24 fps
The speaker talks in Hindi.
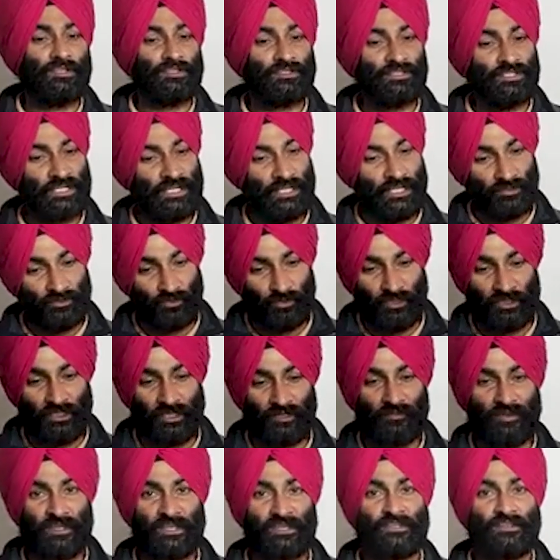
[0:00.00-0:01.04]
ये
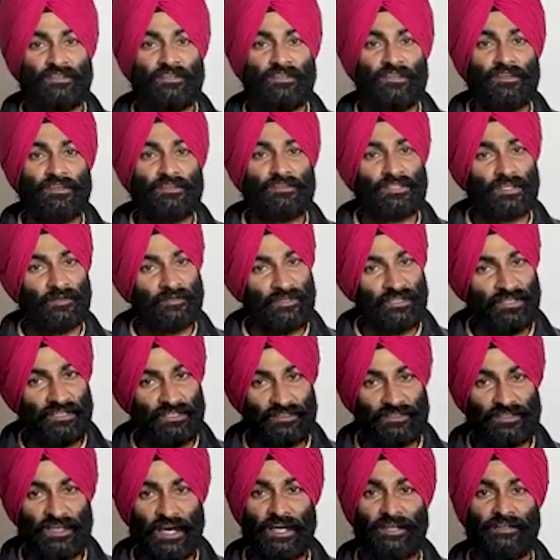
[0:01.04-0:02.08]
आंदोलन में सभी
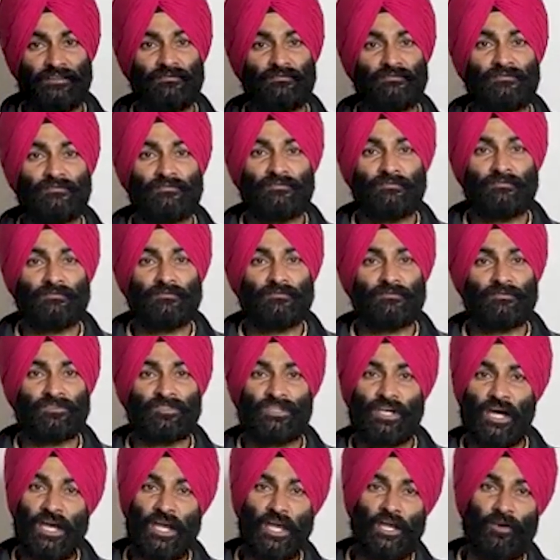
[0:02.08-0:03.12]
किसान
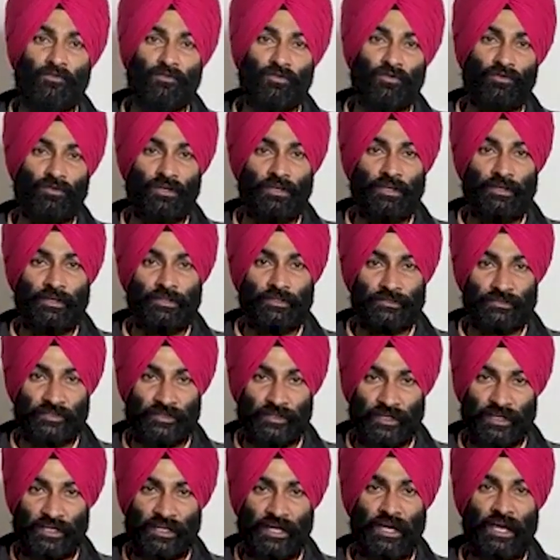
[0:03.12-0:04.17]
चाहे वो
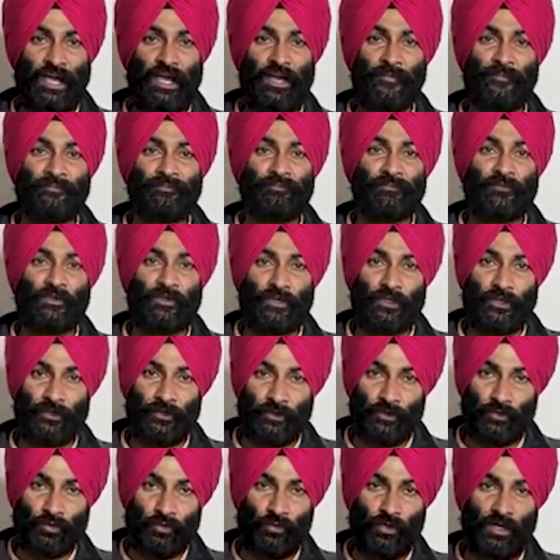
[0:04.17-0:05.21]
सिख है
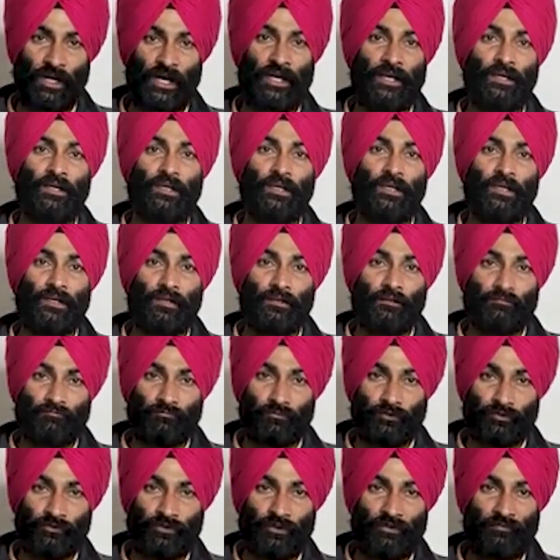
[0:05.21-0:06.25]
हिंदू है
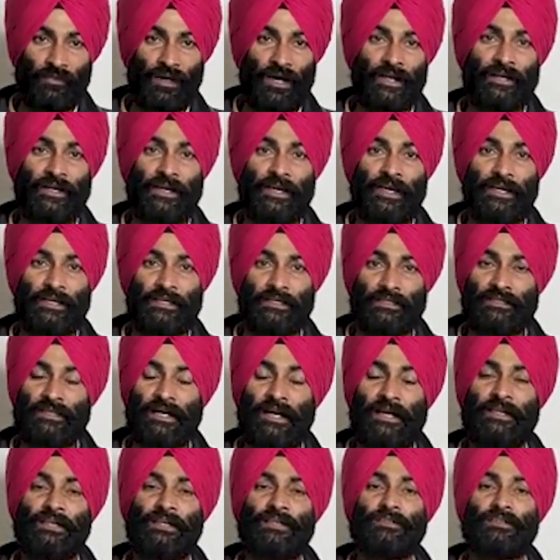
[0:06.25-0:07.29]
मुसलमान है
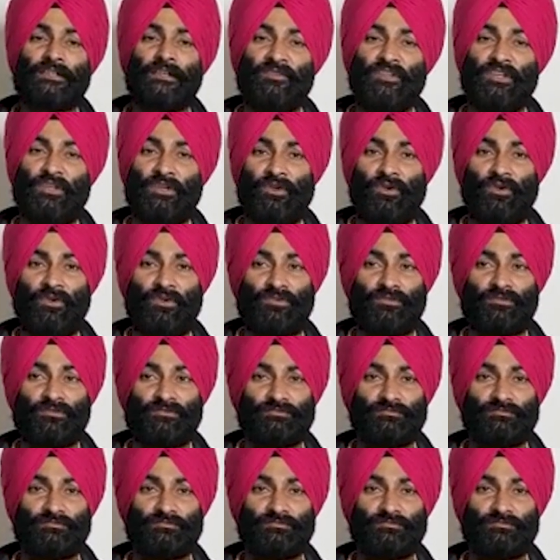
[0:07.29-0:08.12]
ईसाई है सभी लोग